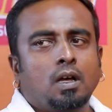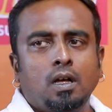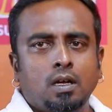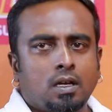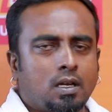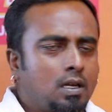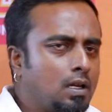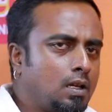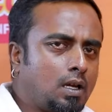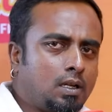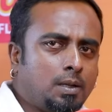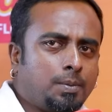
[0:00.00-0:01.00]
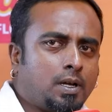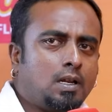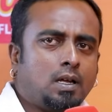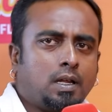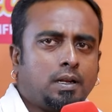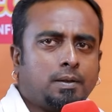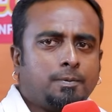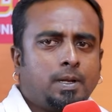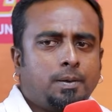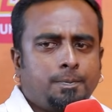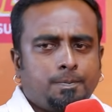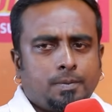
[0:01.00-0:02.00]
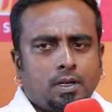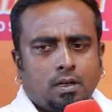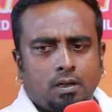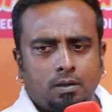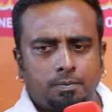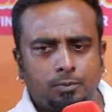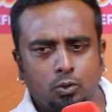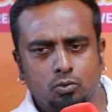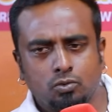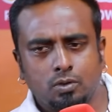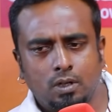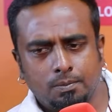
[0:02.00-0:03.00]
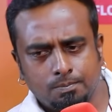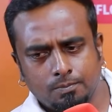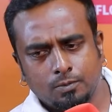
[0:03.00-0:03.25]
ஆ கண்டிப்பாக இல்லை என்ன யூஸ்வலாக